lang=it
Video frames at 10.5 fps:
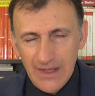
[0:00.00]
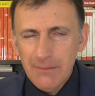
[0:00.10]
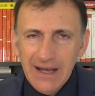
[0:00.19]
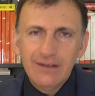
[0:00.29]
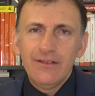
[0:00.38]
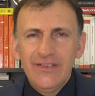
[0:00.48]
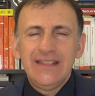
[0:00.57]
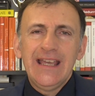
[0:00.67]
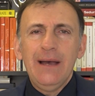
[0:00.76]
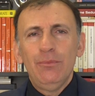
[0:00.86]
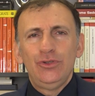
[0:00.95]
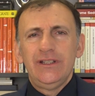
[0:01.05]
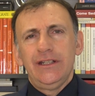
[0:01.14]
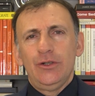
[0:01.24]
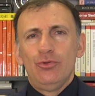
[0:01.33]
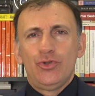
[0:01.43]
Ma vediamo di
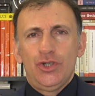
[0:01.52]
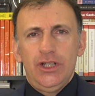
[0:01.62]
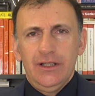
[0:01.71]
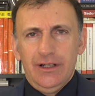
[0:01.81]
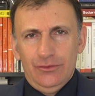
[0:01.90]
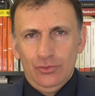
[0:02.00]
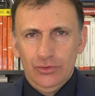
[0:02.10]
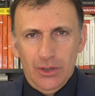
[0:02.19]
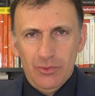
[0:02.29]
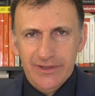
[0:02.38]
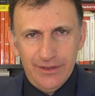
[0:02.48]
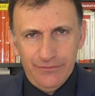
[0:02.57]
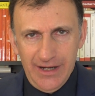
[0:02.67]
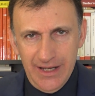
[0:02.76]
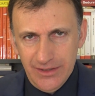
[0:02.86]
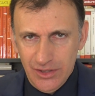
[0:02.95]
ricucire tutte queste
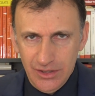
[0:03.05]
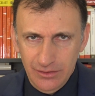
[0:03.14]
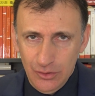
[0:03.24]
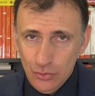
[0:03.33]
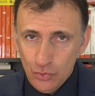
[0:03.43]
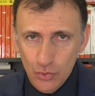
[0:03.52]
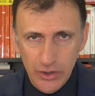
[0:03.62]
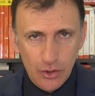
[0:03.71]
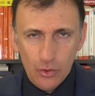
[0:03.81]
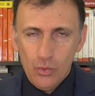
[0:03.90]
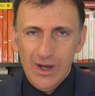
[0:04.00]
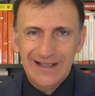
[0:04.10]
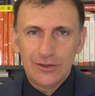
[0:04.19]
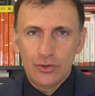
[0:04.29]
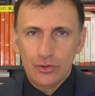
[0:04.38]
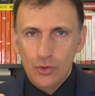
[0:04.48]
frasi in un unico
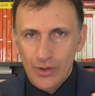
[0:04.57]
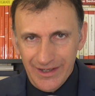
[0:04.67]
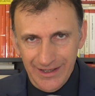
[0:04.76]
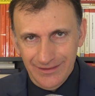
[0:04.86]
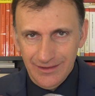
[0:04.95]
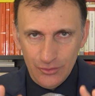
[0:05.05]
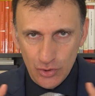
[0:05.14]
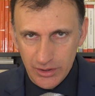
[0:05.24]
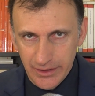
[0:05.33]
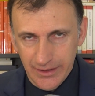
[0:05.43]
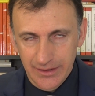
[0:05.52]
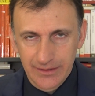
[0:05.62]
quadro coerente e generale.